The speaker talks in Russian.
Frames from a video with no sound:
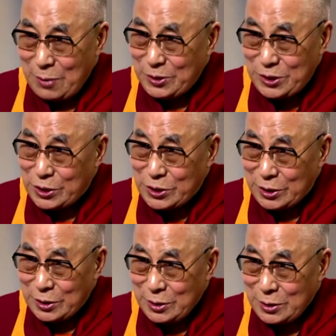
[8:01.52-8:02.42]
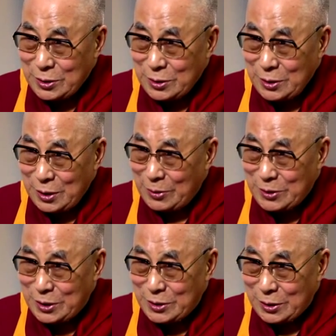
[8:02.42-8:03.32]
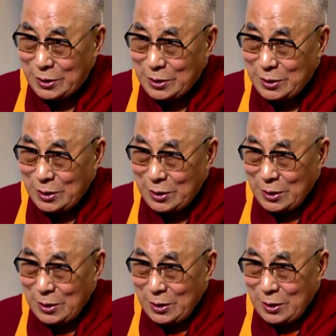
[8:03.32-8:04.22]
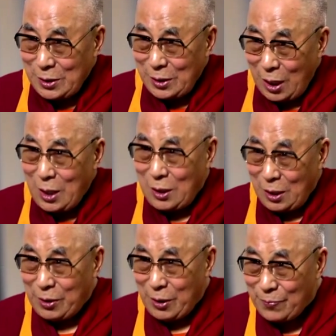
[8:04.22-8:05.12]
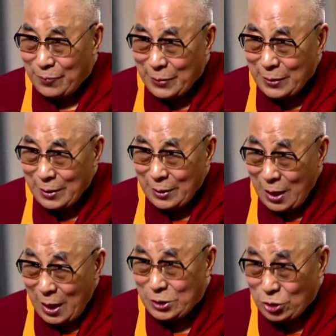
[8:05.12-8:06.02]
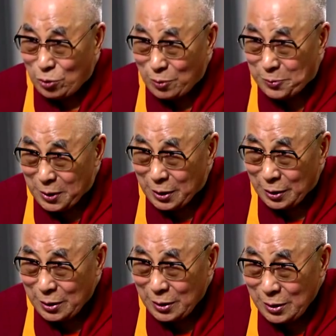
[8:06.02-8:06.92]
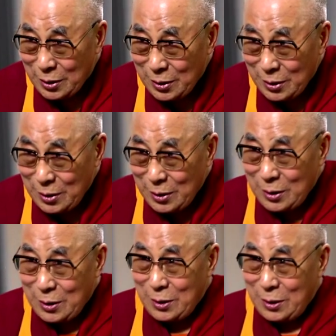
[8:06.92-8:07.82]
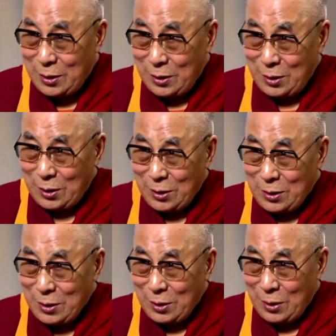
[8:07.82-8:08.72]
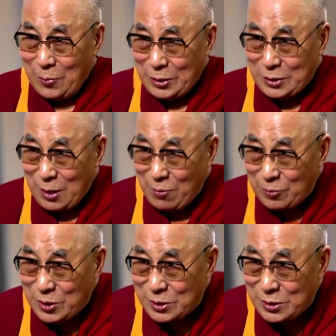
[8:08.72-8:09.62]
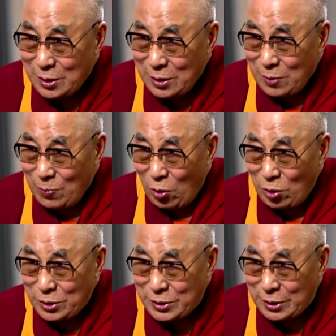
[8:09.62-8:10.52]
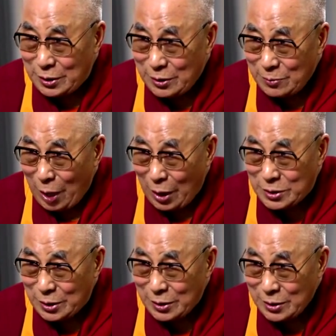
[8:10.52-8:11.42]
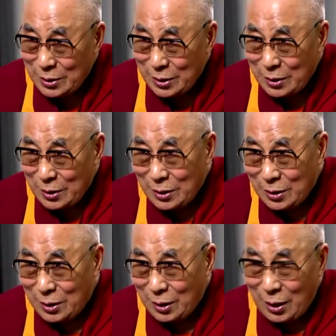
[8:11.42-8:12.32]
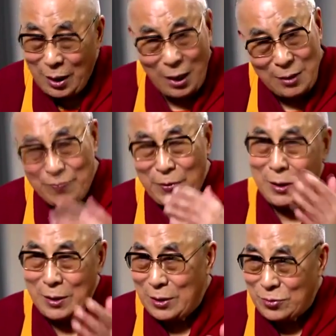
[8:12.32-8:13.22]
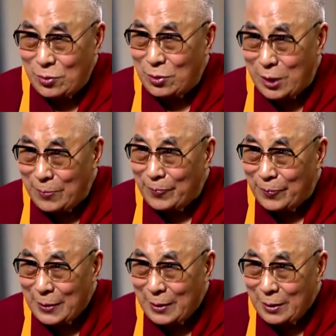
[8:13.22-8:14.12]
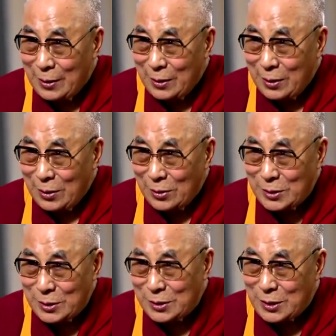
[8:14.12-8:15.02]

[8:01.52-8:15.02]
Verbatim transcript: не меняется. Не меняется. Это хорошо. Я люблю его как человека. О некоторых его действиях, как политика, я по-дружески говорил ему,